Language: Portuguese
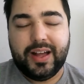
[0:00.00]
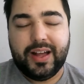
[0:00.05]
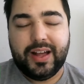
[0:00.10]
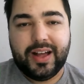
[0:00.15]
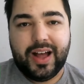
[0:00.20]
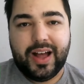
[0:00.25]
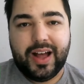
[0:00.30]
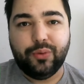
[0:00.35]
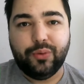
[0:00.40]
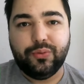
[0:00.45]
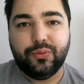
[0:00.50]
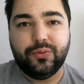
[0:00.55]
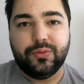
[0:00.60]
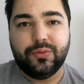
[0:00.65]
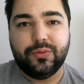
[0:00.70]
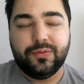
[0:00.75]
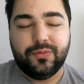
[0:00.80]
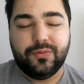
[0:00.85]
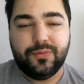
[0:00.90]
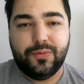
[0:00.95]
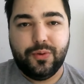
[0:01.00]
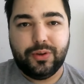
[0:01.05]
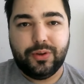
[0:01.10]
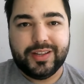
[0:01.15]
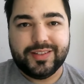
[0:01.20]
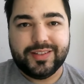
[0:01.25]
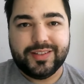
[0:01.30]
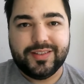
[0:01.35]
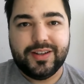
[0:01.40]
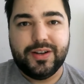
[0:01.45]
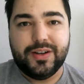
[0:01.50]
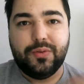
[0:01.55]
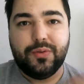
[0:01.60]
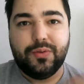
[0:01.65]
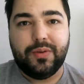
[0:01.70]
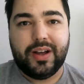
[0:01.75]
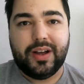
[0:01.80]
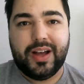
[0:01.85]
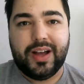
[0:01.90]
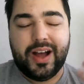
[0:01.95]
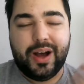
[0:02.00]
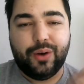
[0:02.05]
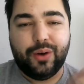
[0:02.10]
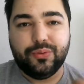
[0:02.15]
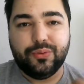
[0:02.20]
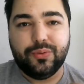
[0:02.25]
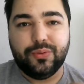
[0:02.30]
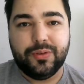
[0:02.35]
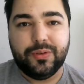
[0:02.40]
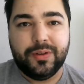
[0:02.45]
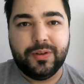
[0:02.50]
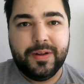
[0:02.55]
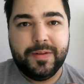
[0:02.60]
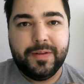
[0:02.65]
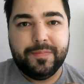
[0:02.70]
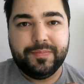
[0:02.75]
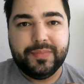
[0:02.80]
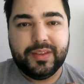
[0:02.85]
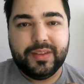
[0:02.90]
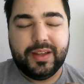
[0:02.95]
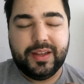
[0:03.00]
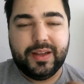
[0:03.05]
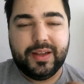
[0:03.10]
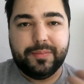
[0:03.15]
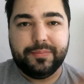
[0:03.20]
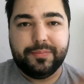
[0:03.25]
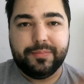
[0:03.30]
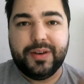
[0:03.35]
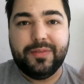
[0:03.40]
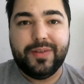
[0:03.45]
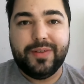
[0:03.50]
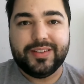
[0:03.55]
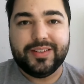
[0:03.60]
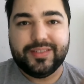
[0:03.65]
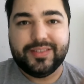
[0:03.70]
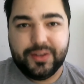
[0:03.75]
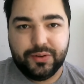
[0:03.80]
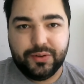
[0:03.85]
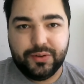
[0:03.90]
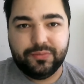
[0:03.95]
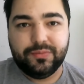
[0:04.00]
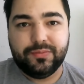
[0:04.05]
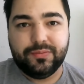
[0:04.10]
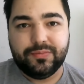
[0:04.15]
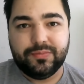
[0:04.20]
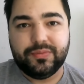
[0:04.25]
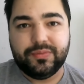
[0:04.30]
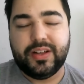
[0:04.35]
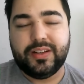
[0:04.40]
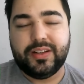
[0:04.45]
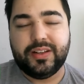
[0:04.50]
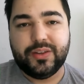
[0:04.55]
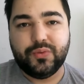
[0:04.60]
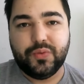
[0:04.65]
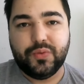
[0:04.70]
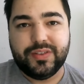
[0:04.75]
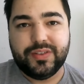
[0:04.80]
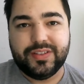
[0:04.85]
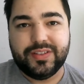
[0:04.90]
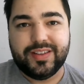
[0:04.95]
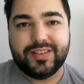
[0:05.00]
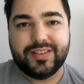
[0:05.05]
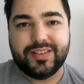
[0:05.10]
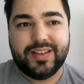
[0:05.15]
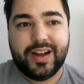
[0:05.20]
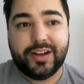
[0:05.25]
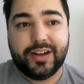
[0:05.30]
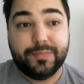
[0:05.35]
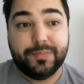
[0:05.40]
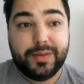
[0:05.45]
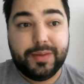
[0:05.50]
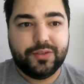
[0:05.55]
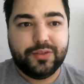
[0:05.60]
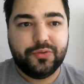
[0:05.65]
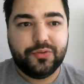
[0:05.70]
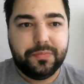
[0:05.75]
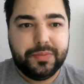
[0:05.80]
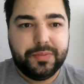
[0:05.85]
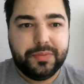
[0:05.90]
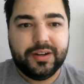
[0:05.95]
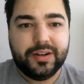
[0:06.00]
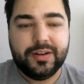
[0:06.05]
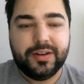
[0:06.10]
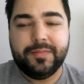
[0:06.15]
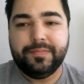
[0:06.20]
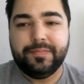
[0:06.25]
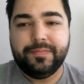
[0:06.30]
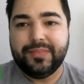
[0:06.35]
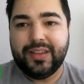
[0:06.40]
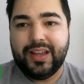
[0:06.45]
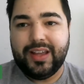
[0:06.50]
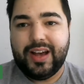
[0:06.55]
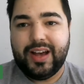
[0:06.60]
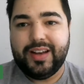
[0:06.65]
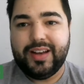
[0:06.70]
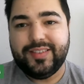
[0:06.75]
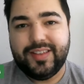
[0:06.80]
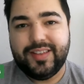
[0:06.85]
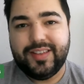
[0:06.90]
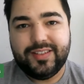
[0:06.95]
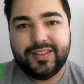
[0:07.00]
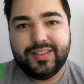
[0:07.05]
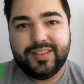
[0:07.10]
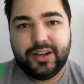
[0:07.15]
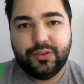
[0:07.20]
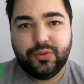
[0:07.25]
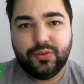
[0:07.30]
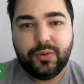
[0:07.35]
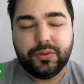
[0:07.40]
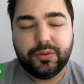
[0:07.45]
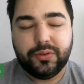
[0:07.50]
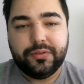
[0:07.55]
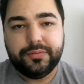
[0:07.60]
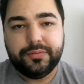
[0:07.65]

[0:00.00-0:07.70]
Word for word: a auto-violação, a auto-privação é, da, das suas necessidades para suprir a necessidade do